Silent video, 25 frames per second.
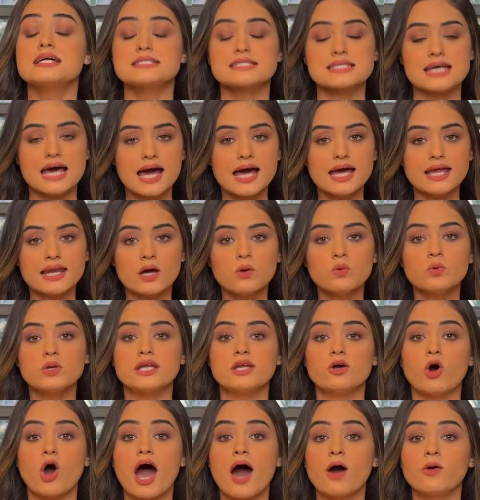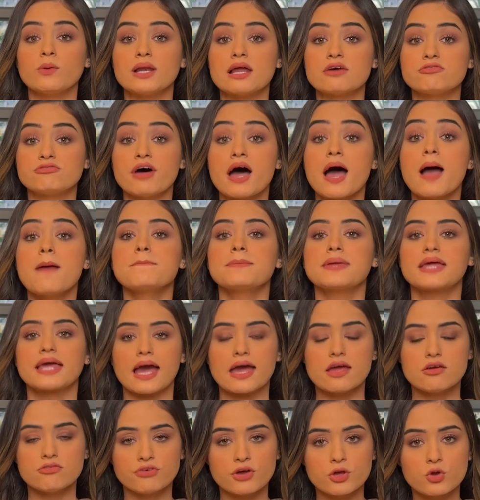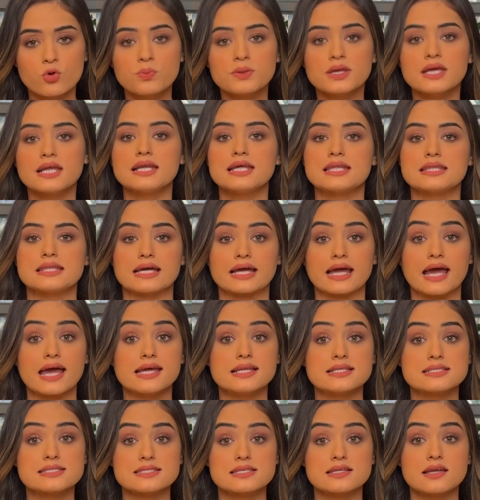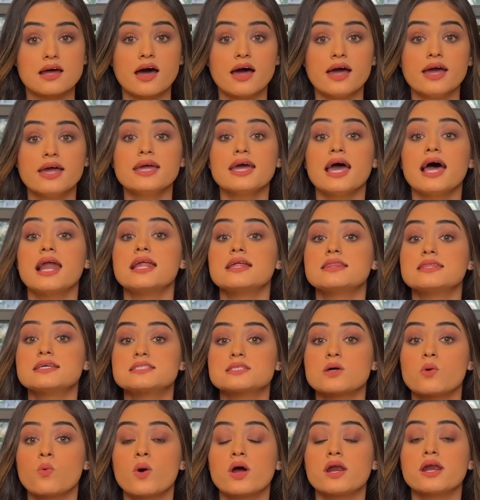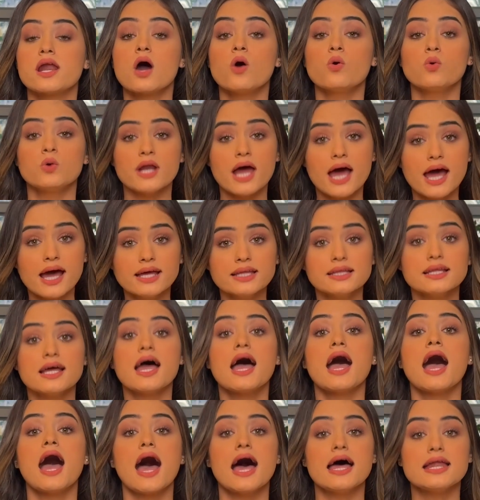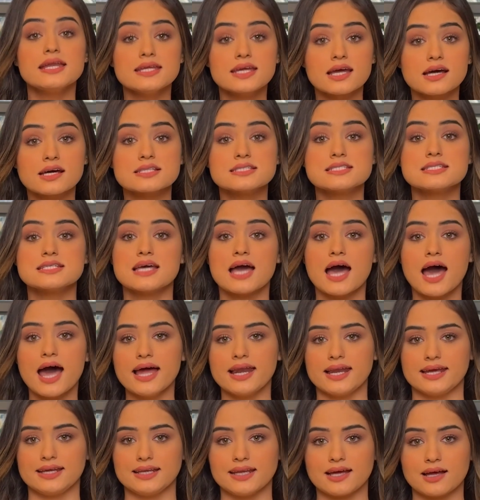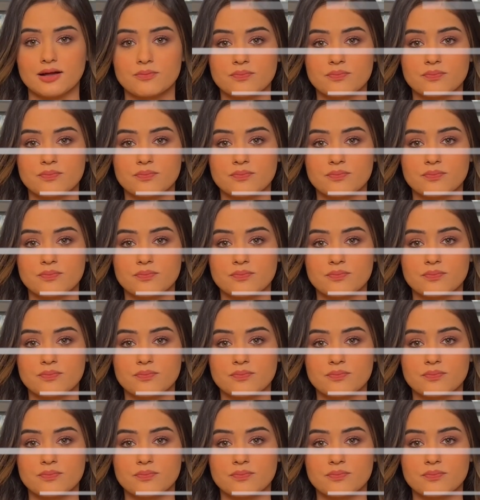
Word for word: تعالوا لنحاول فهم كيف يمكن للذكاء الاصطناعي الذي طورناه نحن أن يقضي علينا